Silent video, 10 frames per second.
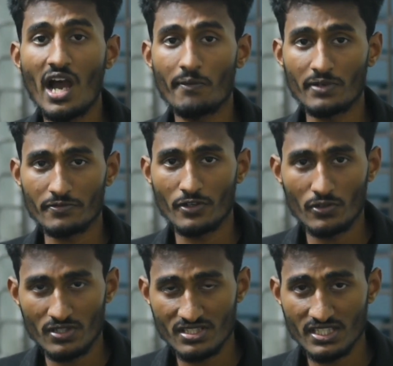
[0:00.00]
আপনার
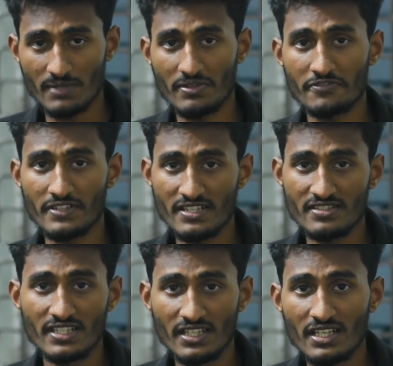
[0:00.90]
ফলোয়ার্সদের আপনার
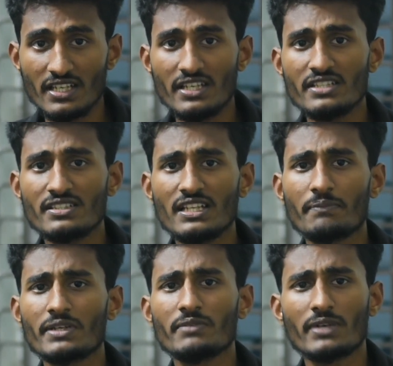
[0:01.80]
ফ্রেন্ডসদের ইজিলি
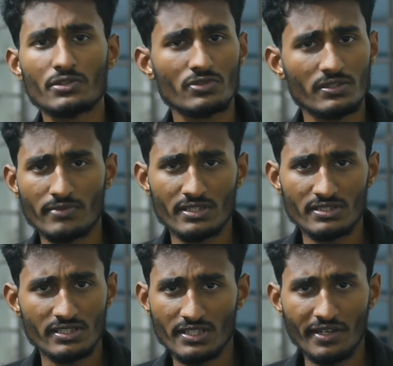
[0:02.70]
আপনি ইনভাইট করতে
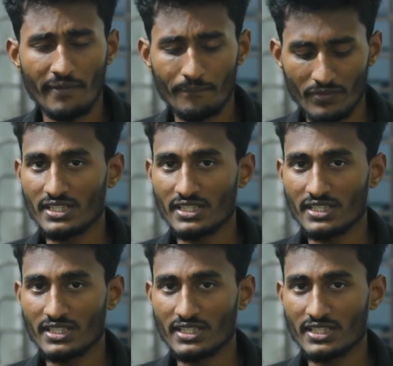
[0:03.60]
পারতেছেন তাই না